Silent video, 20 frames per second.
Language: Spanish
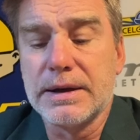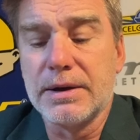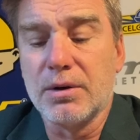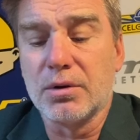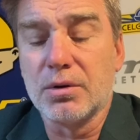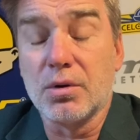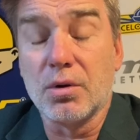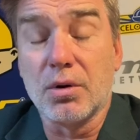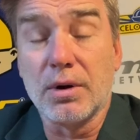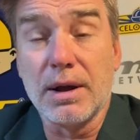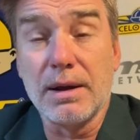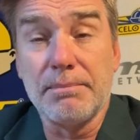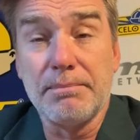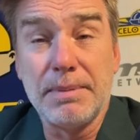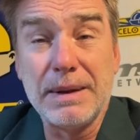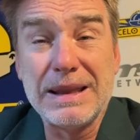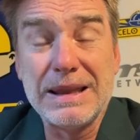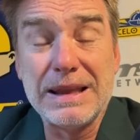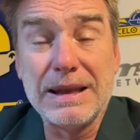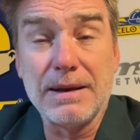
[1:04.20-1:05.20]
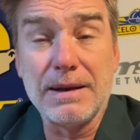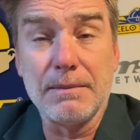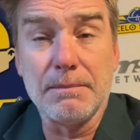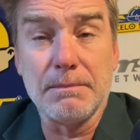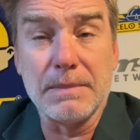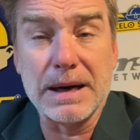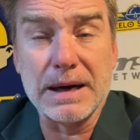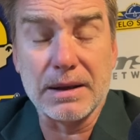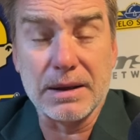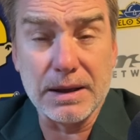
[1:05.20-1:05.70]
notó que Piti
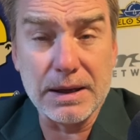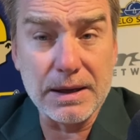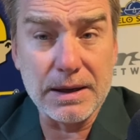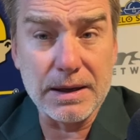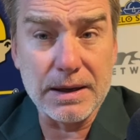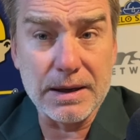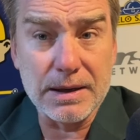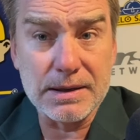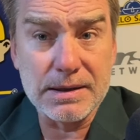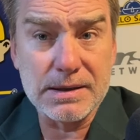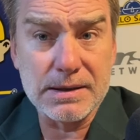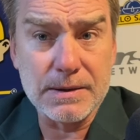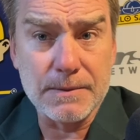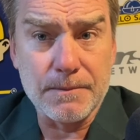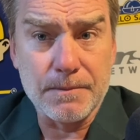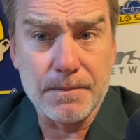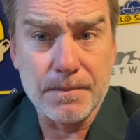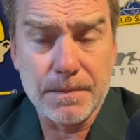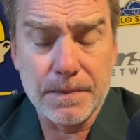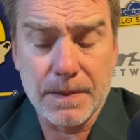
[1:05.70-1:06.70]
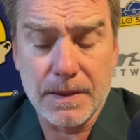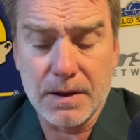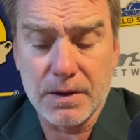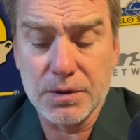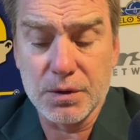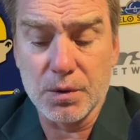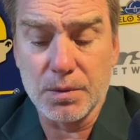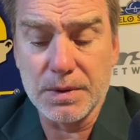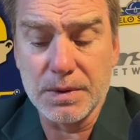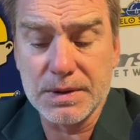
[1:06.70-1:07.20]
Martínez,
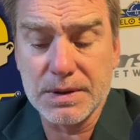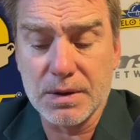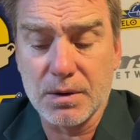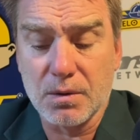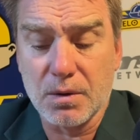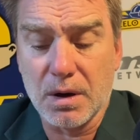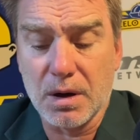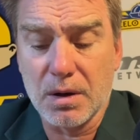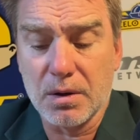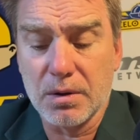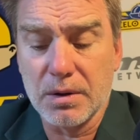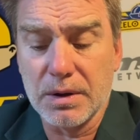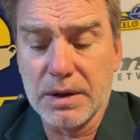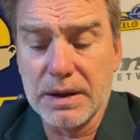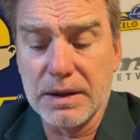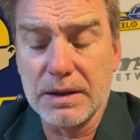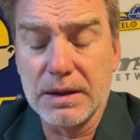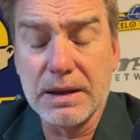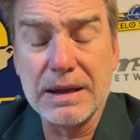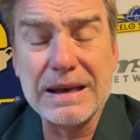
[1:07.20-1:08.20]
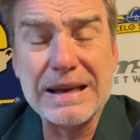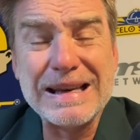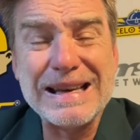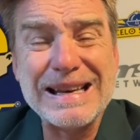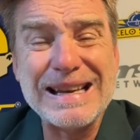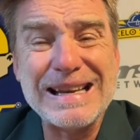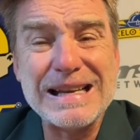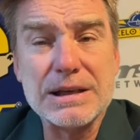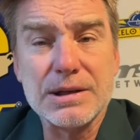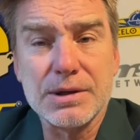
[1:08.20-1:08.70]
si hubiese jugado desde el
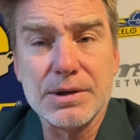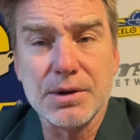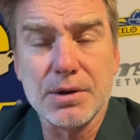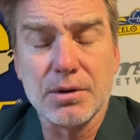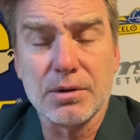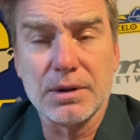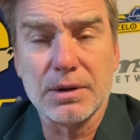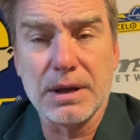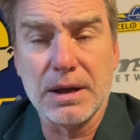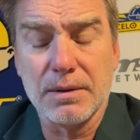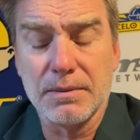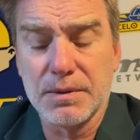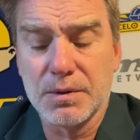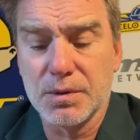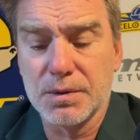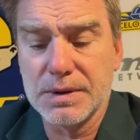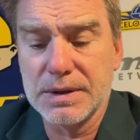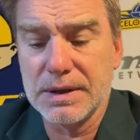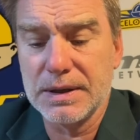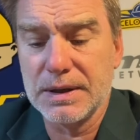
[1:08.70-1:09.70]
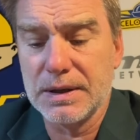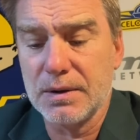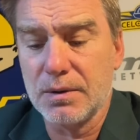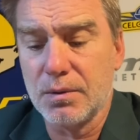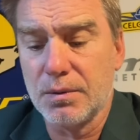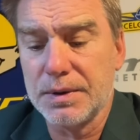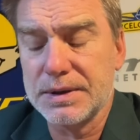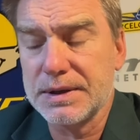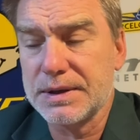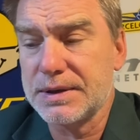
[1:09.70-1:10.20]
inicio, tal vez
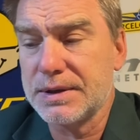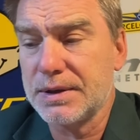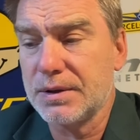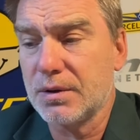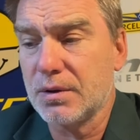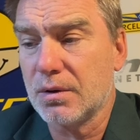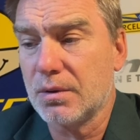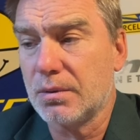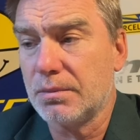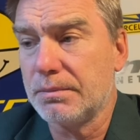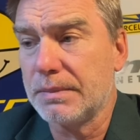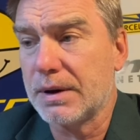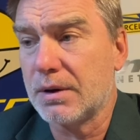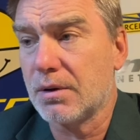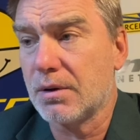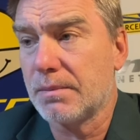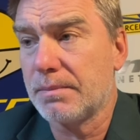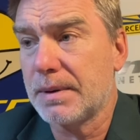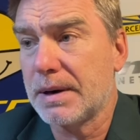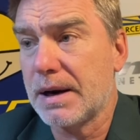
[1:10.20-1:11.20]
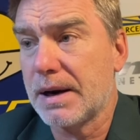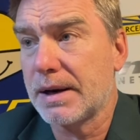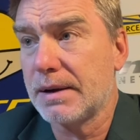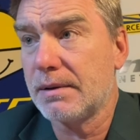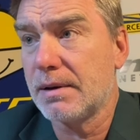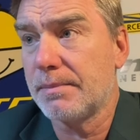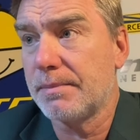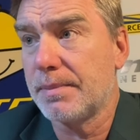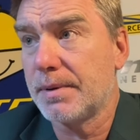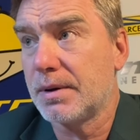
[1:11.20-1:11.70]
hubiese sido mejor para
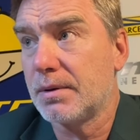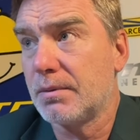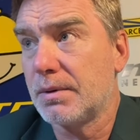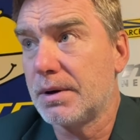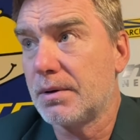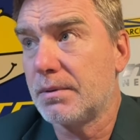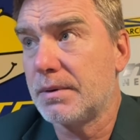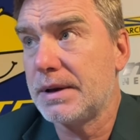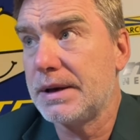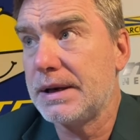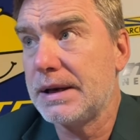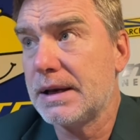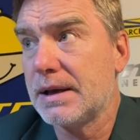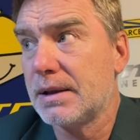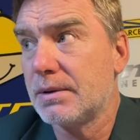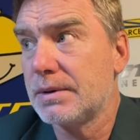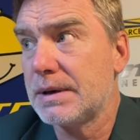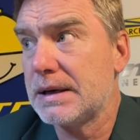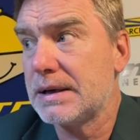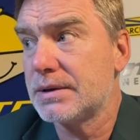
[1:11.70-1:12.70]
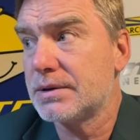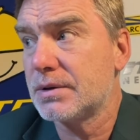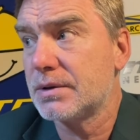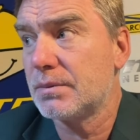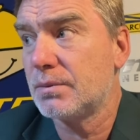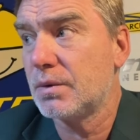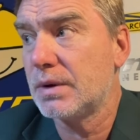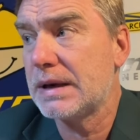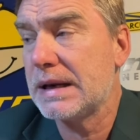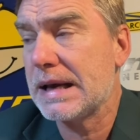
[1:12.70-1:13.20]
River, pero bueno, venía de una
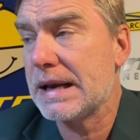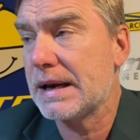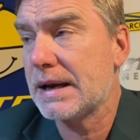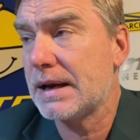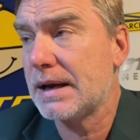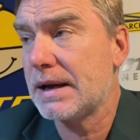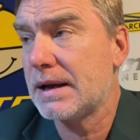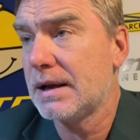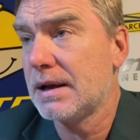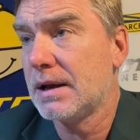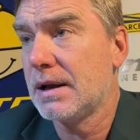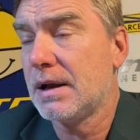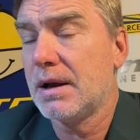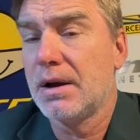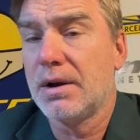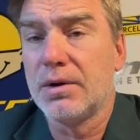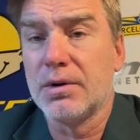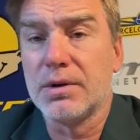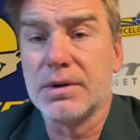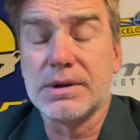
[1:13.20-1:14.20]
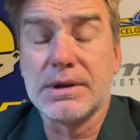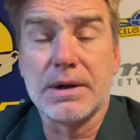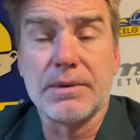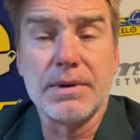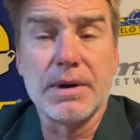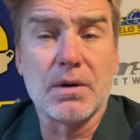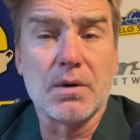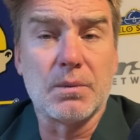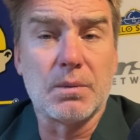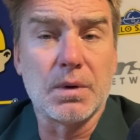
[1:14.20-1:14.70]
lesión muy larga, no se
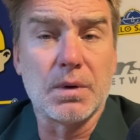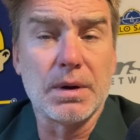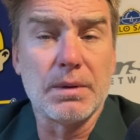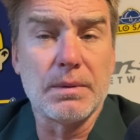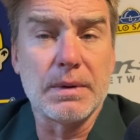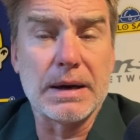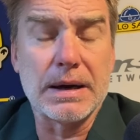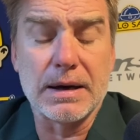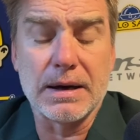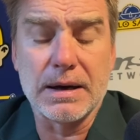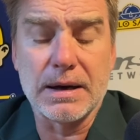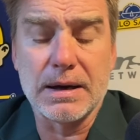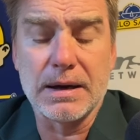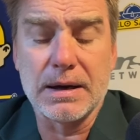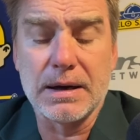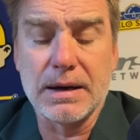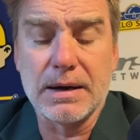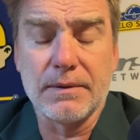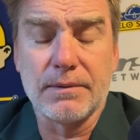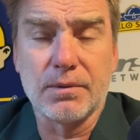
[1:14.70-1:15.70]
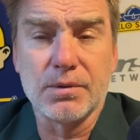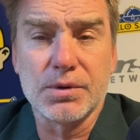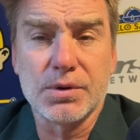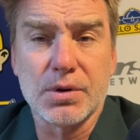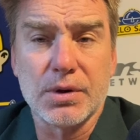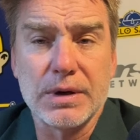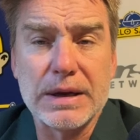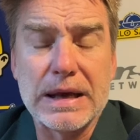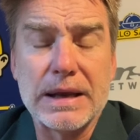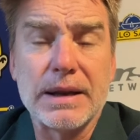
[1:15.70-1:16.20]
sabía cómo iba a
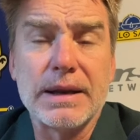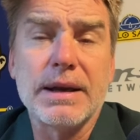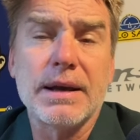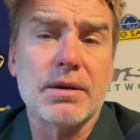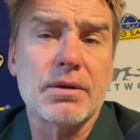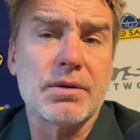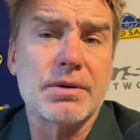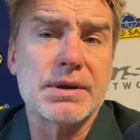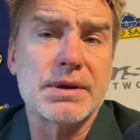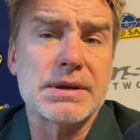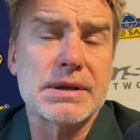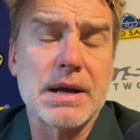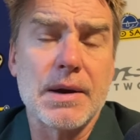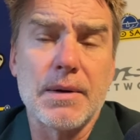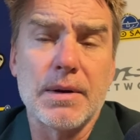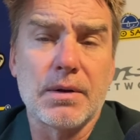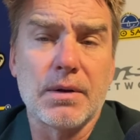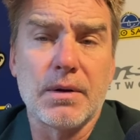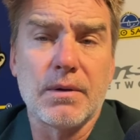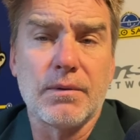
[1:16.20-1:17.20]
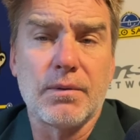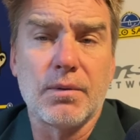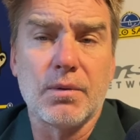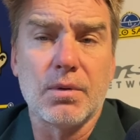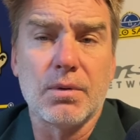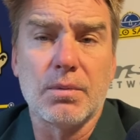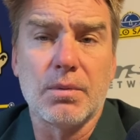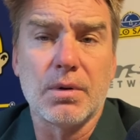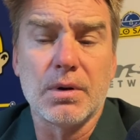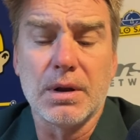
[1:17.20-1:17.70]
funcionar, y esto se sabe lo del
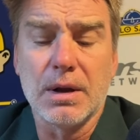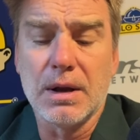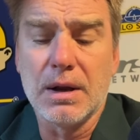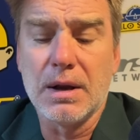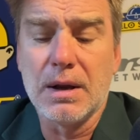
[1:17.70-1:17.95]
fútbol,